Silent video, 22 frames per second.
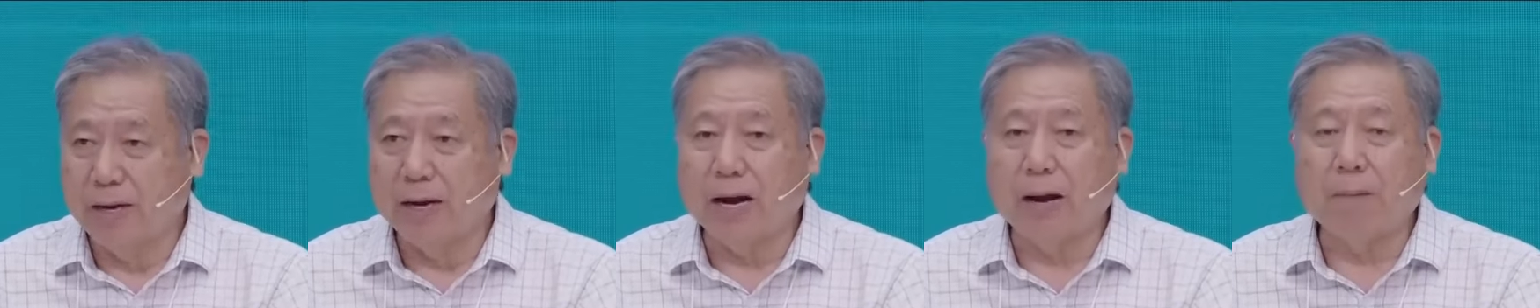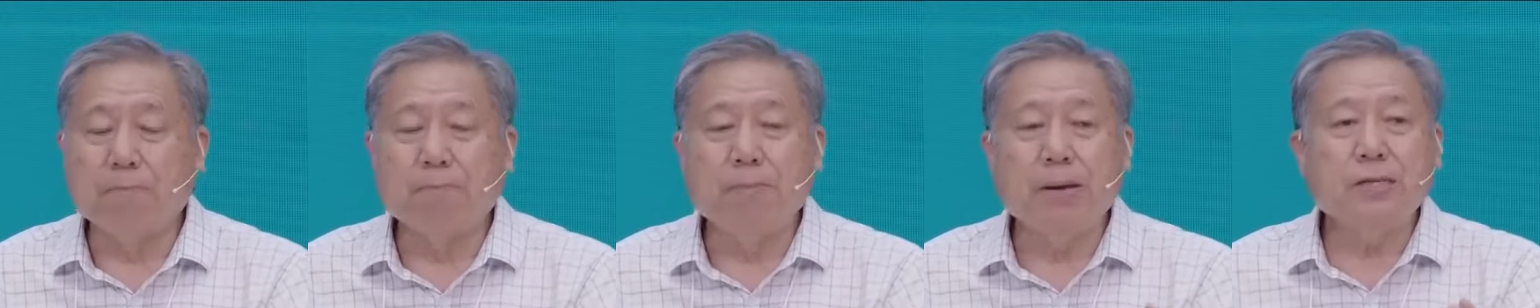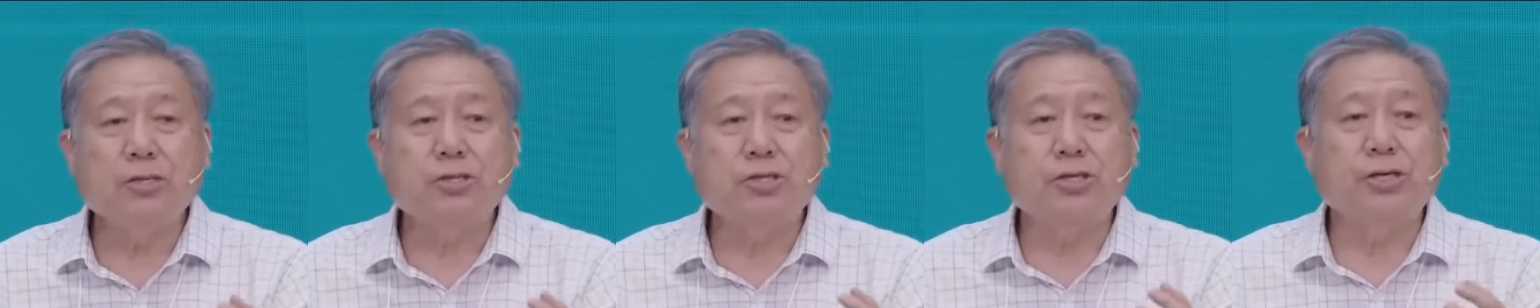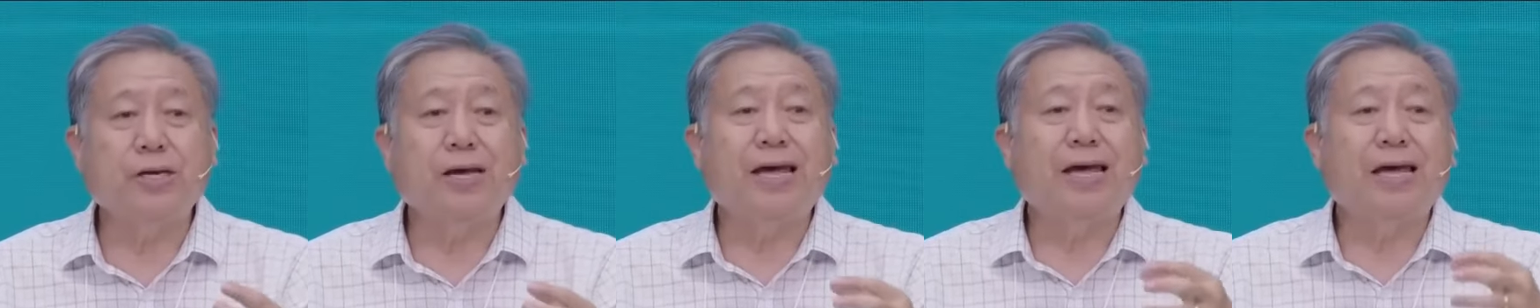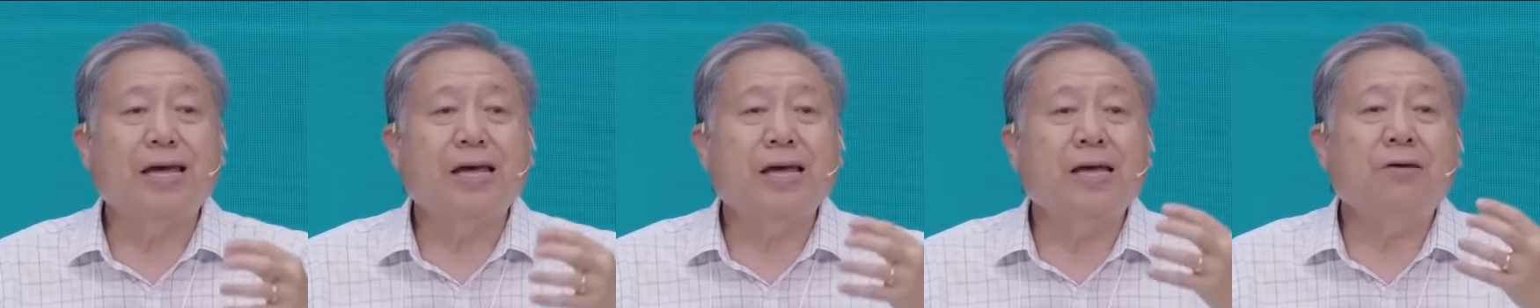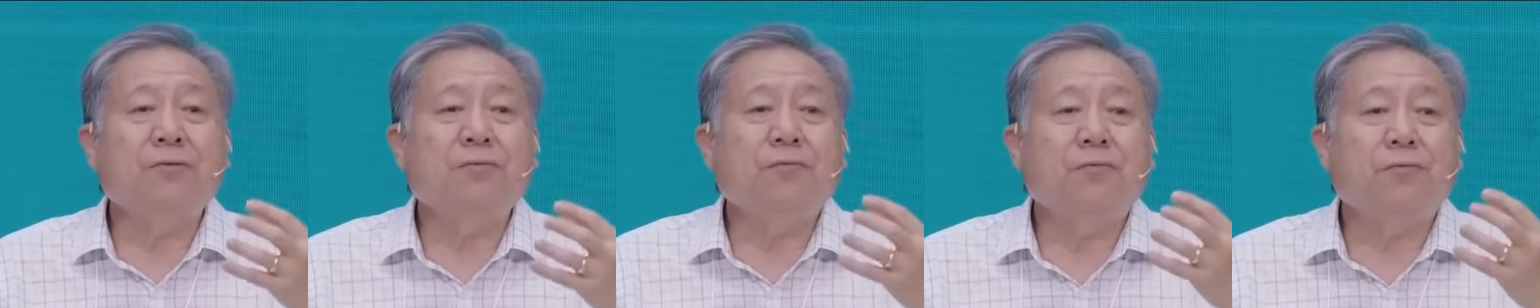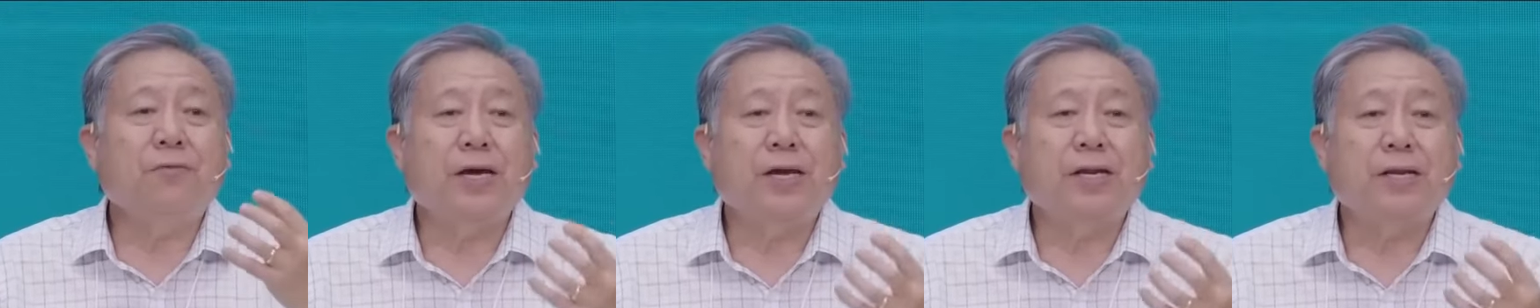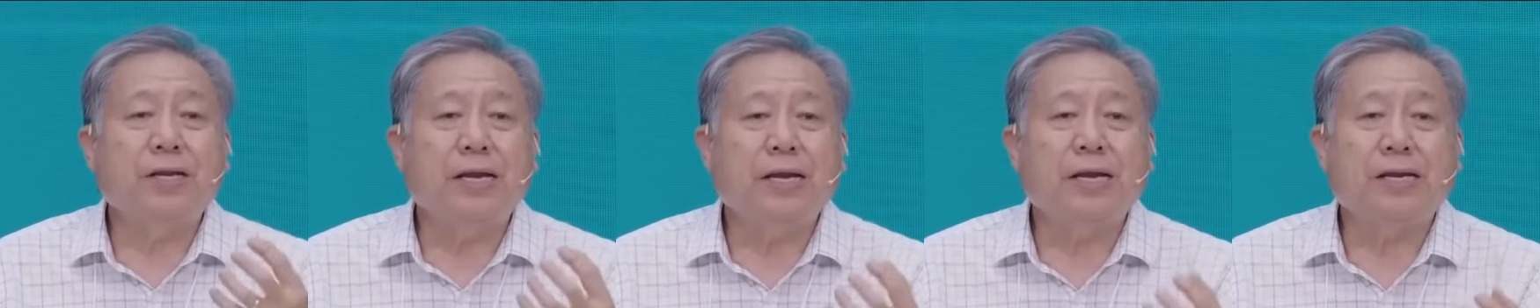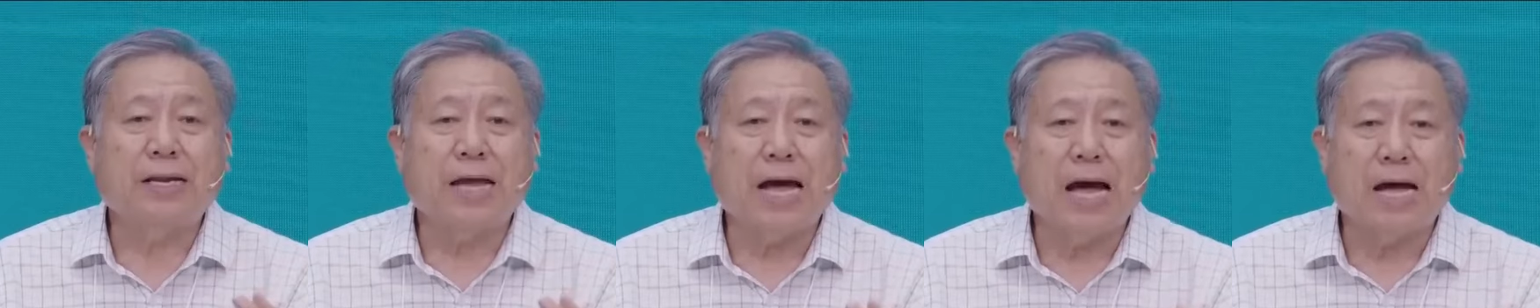a mente
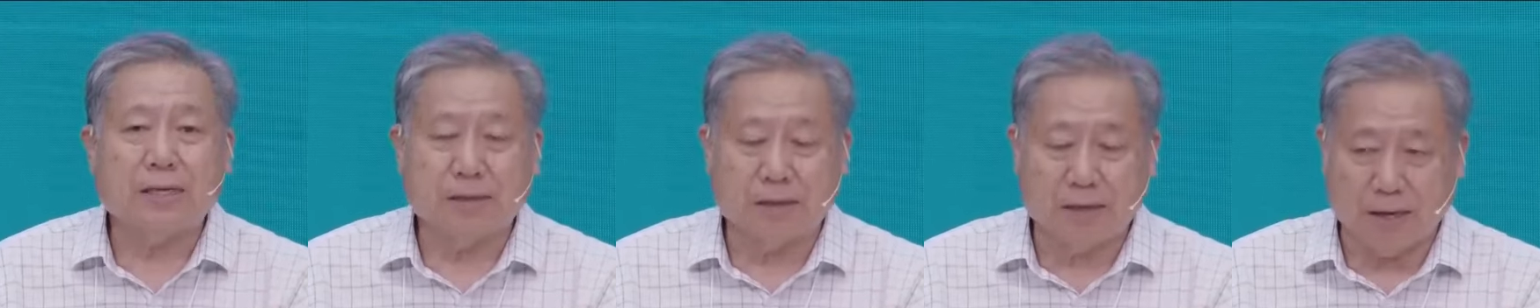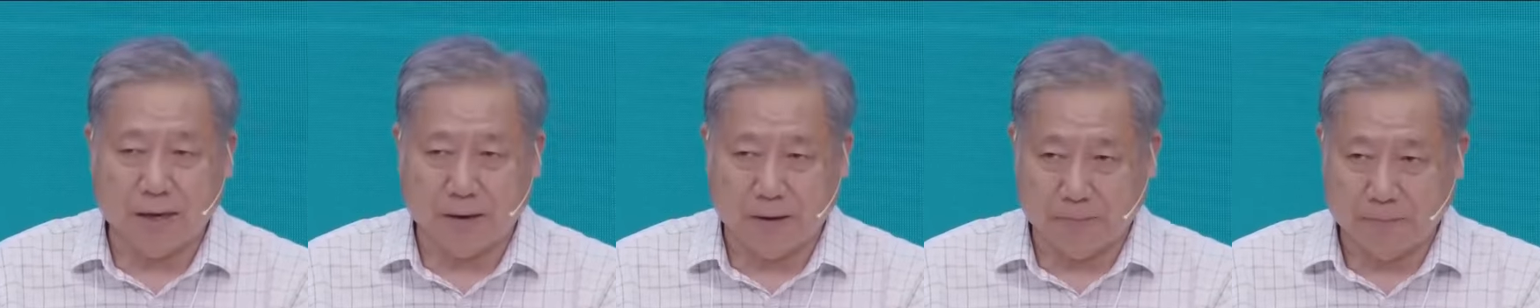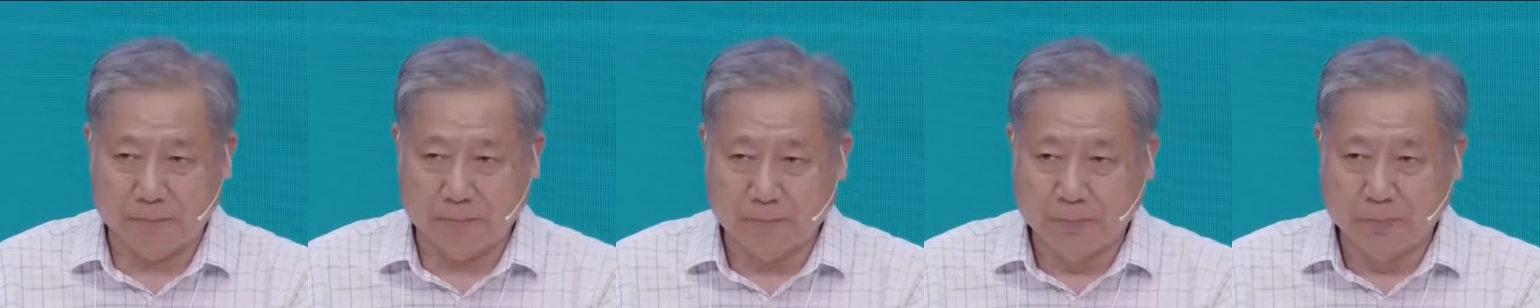envenenada.